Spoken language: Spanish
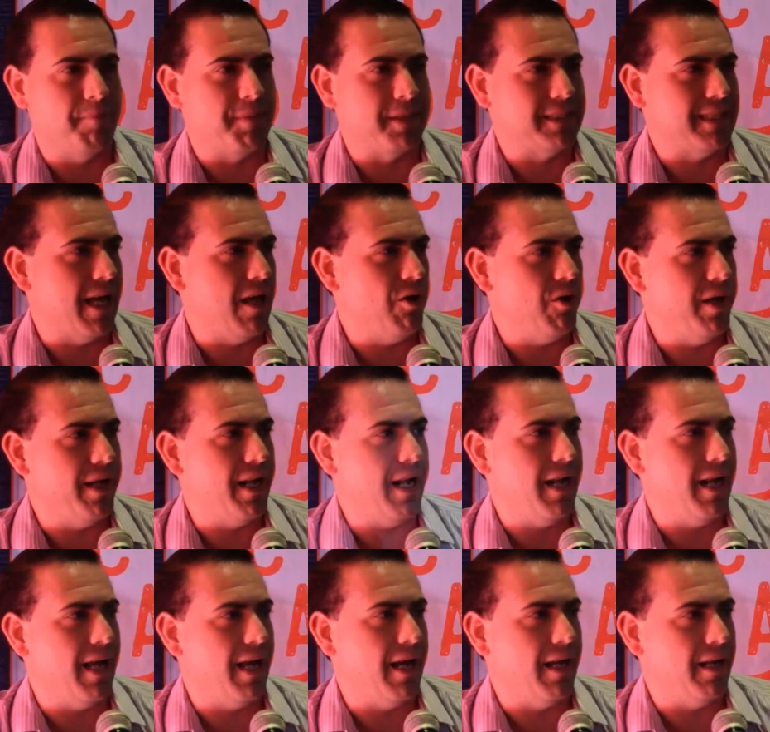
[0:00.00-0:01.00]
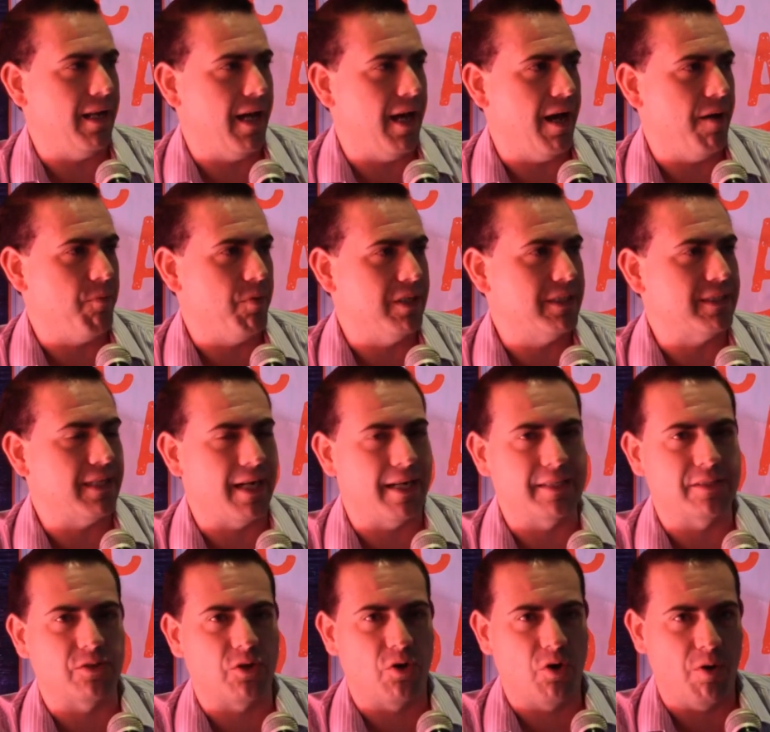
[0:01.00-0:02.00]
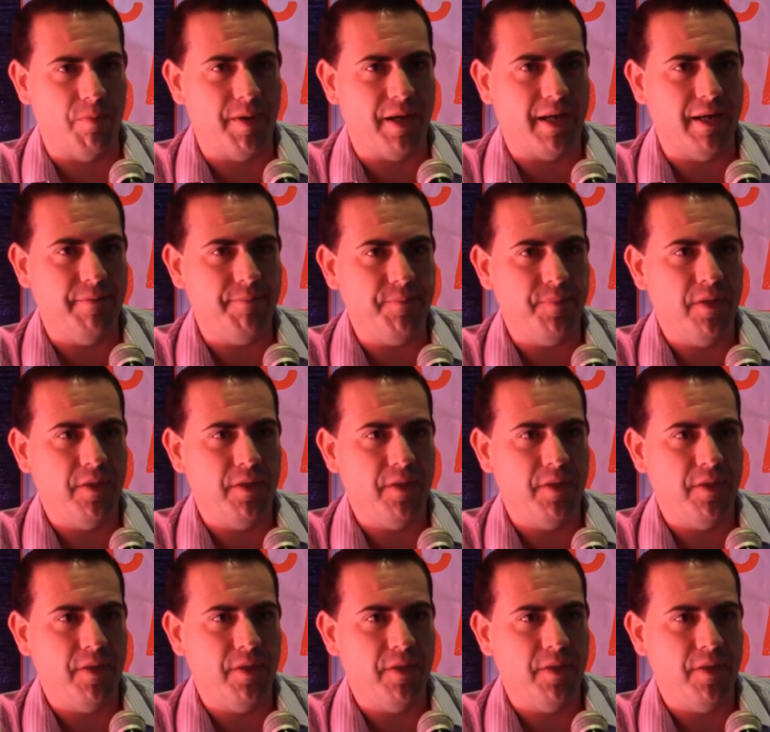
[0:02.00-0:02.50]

pasado era la, la muestra gastronómica,